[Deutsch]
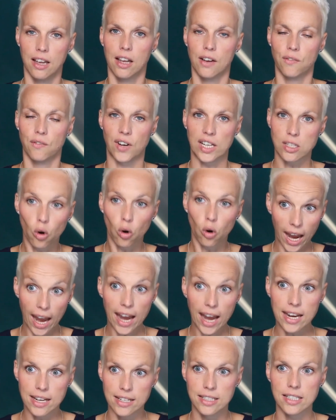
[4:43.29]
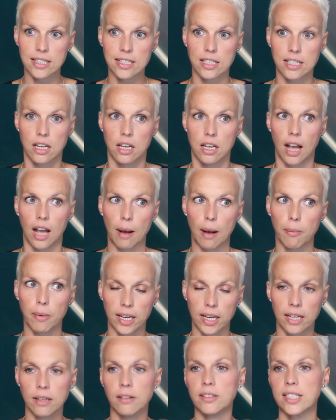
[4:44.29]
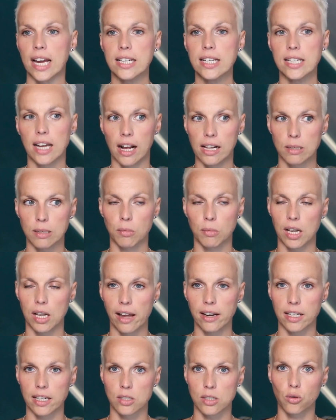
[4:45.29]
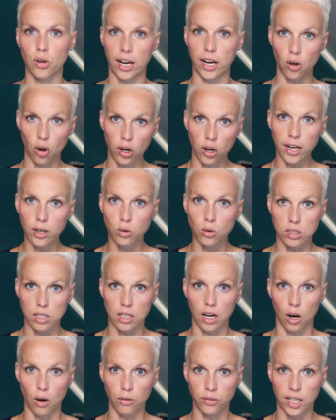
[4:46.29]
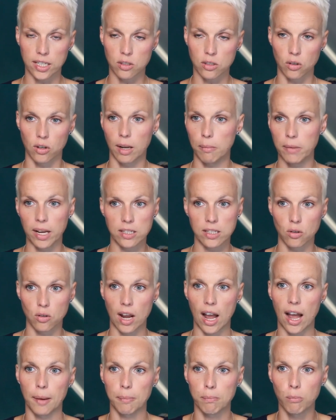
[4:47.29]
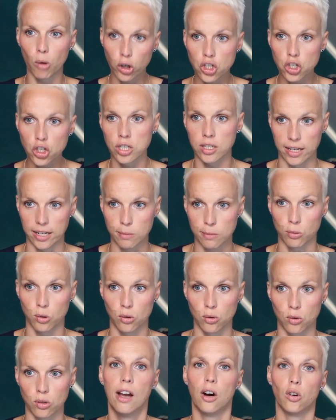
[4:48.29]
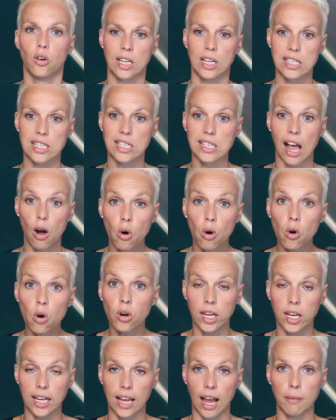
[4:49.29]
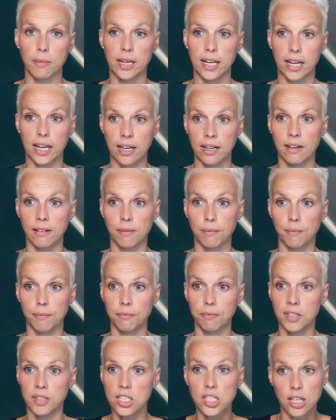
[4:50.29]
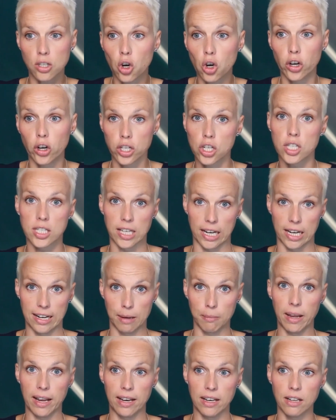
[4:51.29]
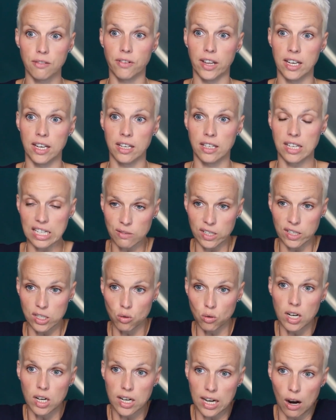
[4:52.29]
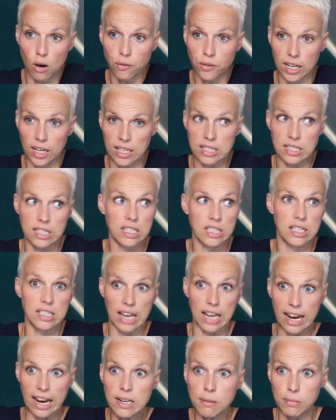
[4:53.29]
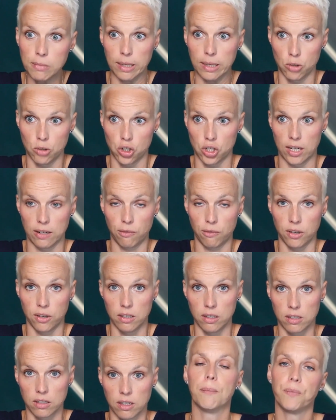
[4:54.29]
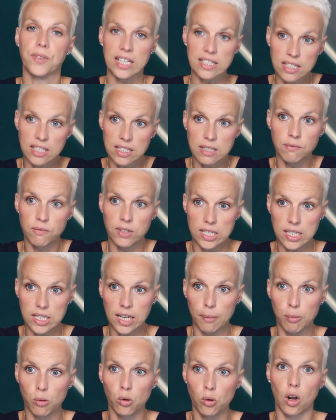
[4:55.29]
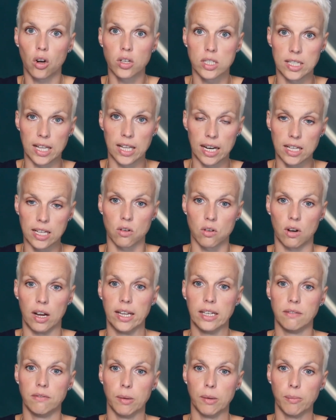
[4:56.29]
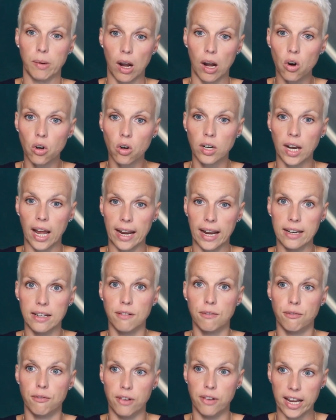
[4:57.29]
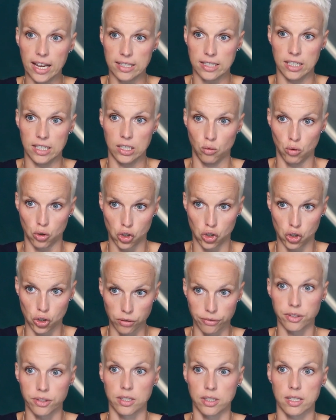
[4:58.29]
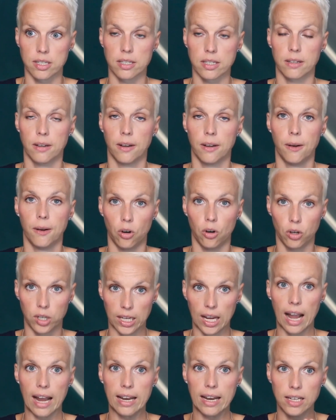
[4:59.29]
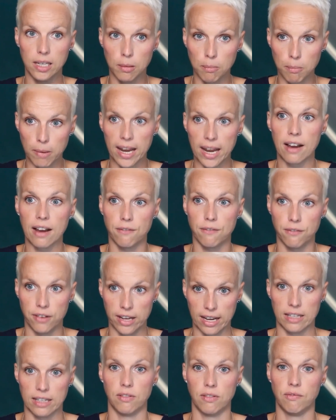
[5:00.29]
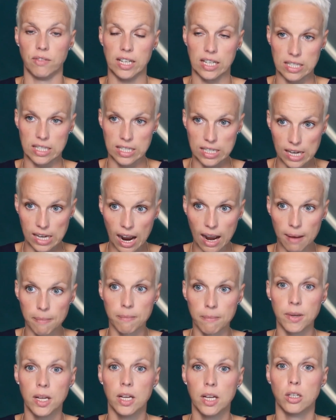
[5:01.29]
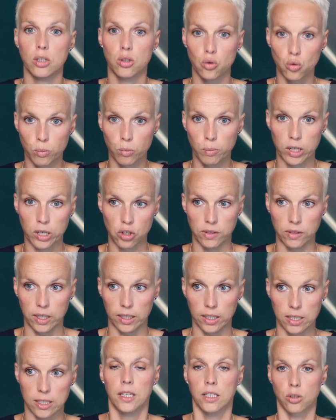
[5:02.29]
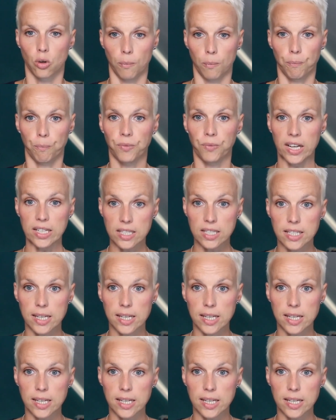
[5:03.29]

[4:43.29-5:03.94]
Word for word: Was okay ist, aber dann sei dir halt im Klaren, dass du keinen Online-Kurs gekauft hast, sondern mehr so eine Art Merchandise-Produkt. Und das ist auch okay, aber dann nicht enttäuscht sein am Ende, wenn das, was du gekauft hast, nicht in deinem Leben stattfindet. Das ist ein wichtiger Punkt, auseinanderzuhalten. Wir brauchen einen Wert, den du stiftest. Okay, einen Mehrwert. Wenn wir das nicht haben, super schwierig. So, das ist